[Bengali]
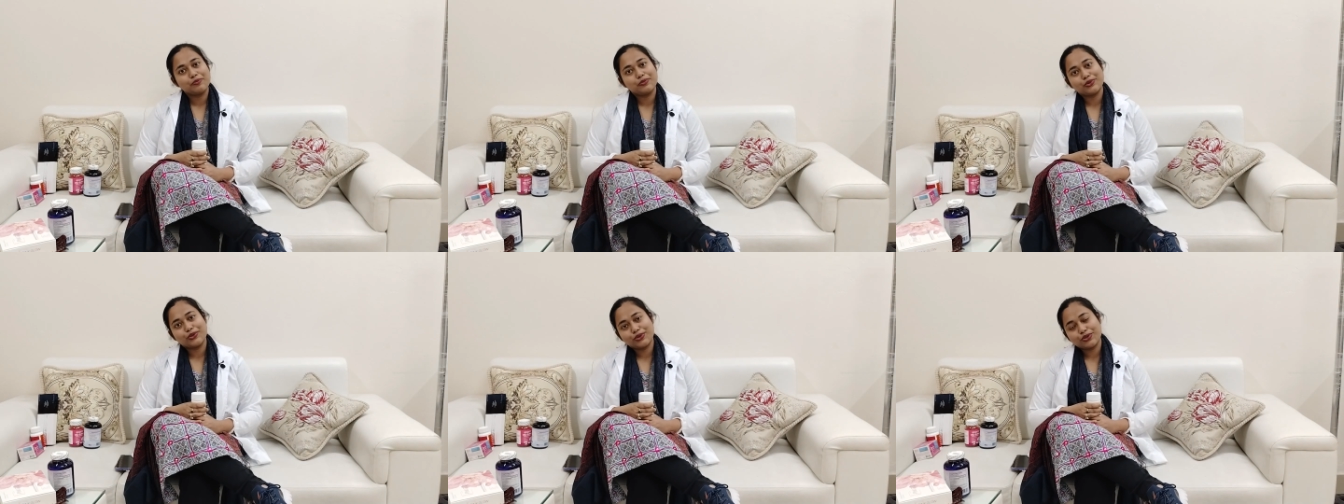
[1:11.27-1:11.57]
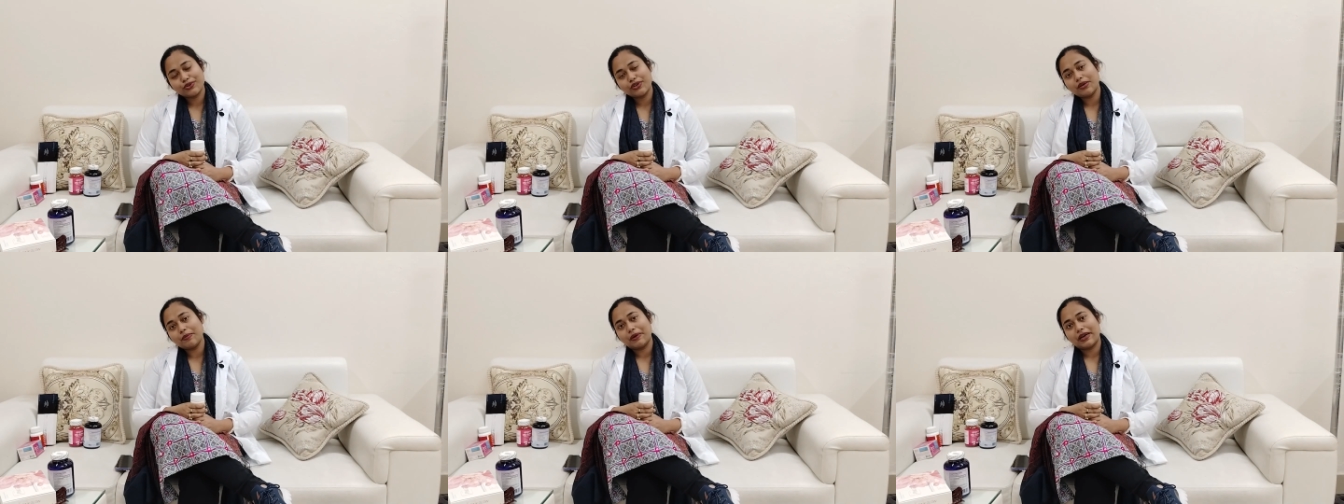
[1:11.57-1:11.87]

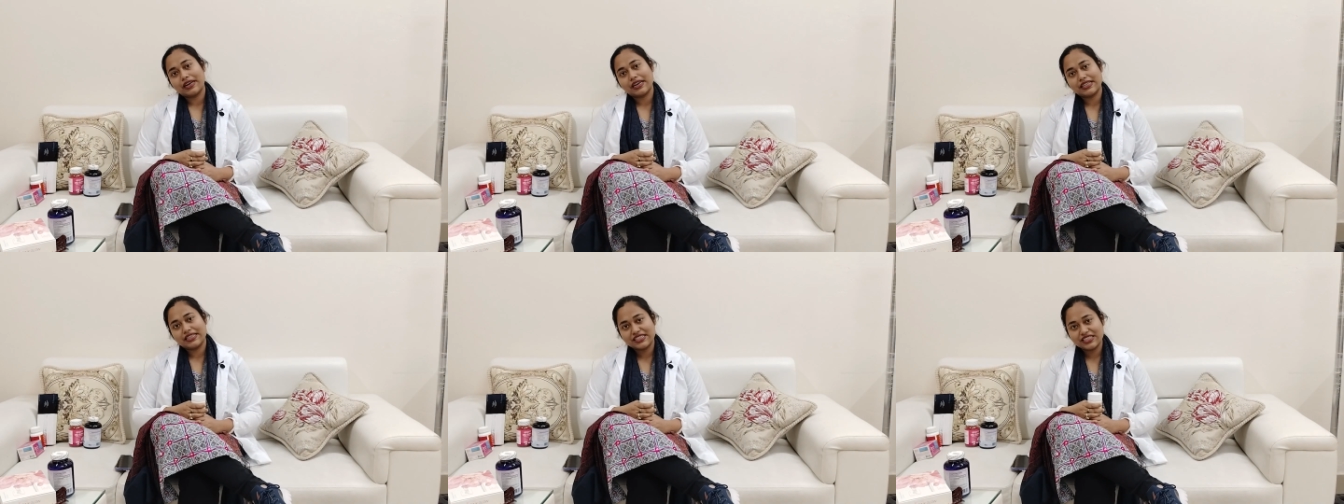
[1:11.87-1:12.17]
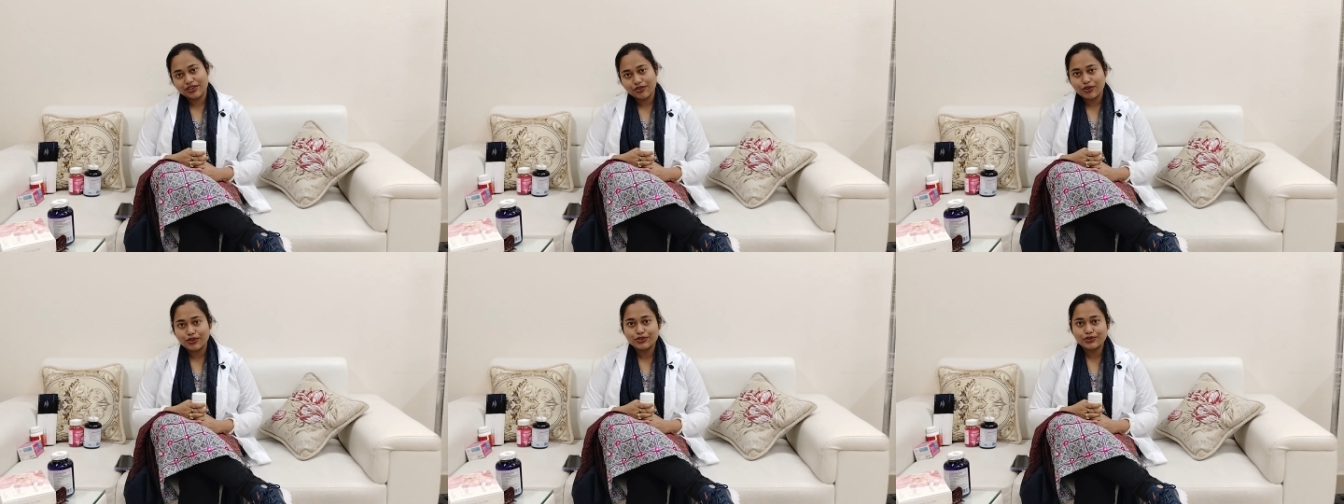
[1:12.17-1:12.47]
ইম্পোর্ট করে
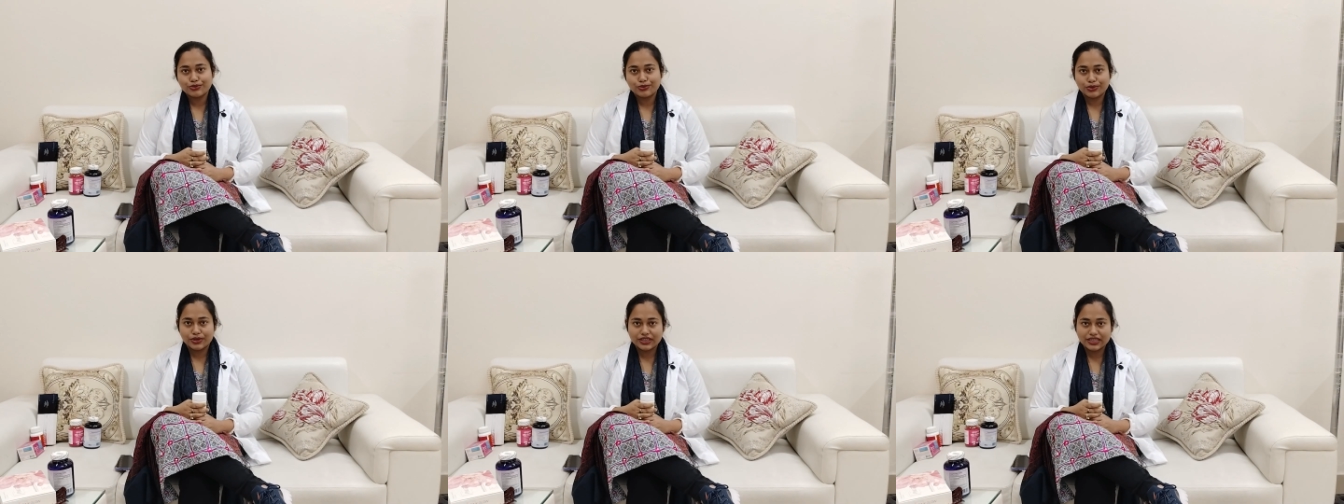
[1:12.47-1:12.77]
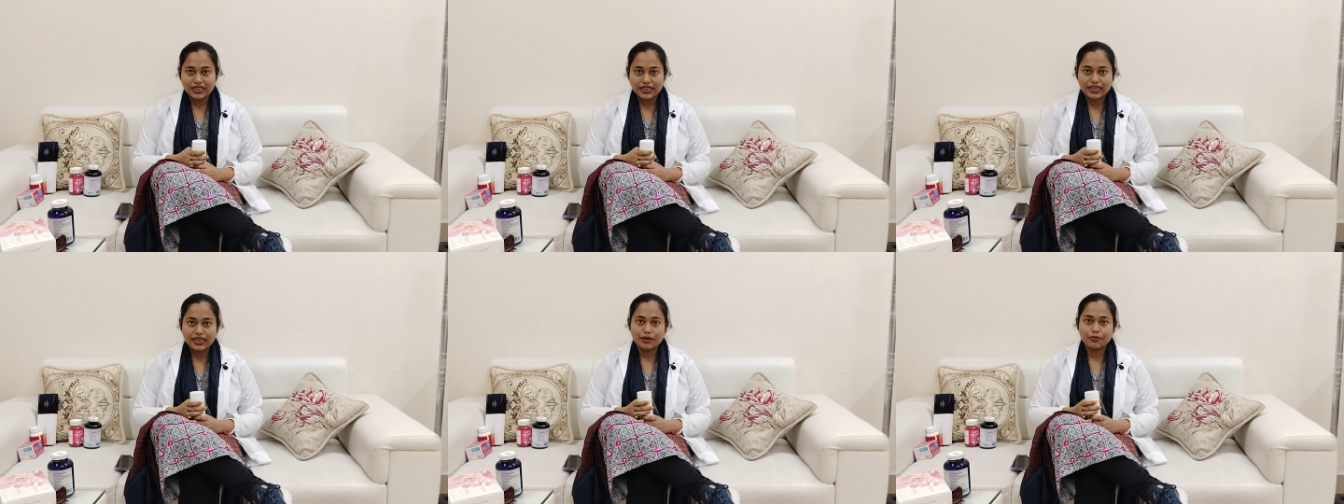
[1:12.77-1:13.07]
বাংলাদেশে লঞ্চ
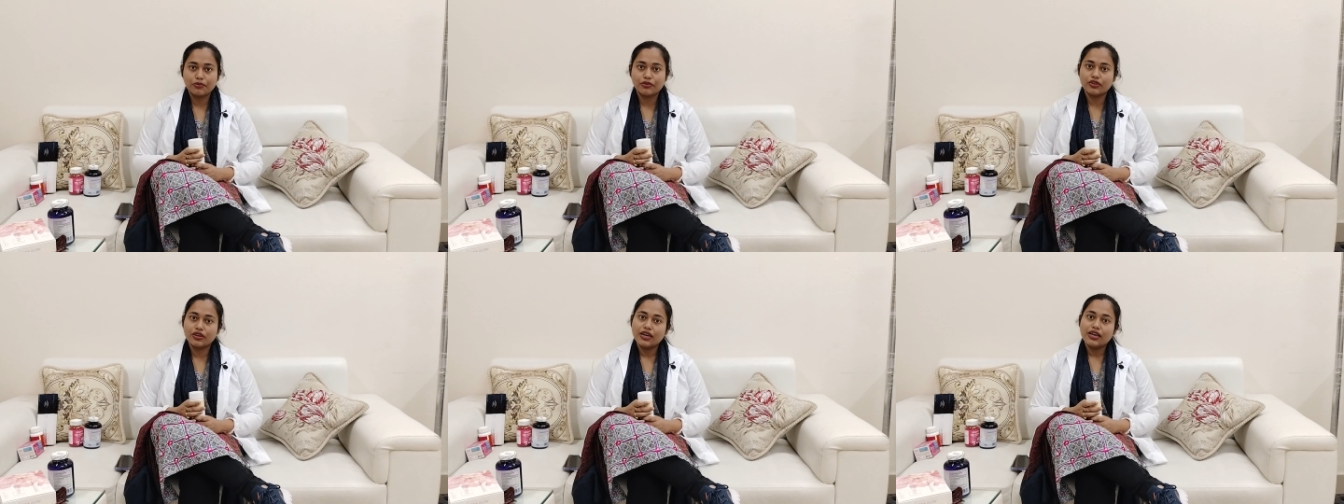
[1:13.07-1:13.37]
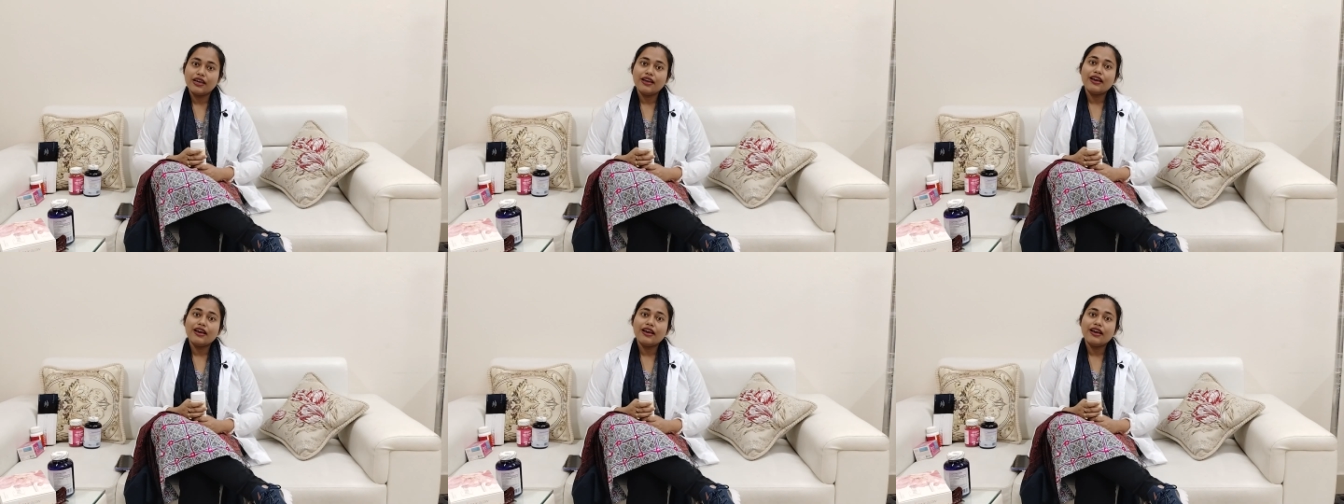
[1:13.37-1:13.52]
করে থাকি এবং